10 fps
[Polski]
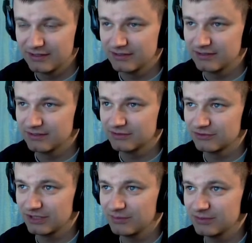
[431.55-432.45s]
e,
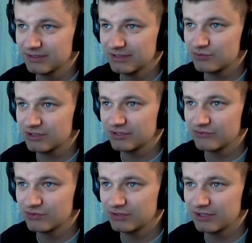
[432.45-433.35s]
to ja będę na przykład
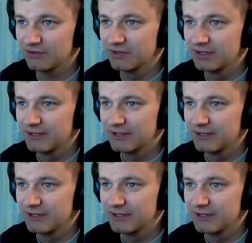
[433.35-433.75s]
wrzucał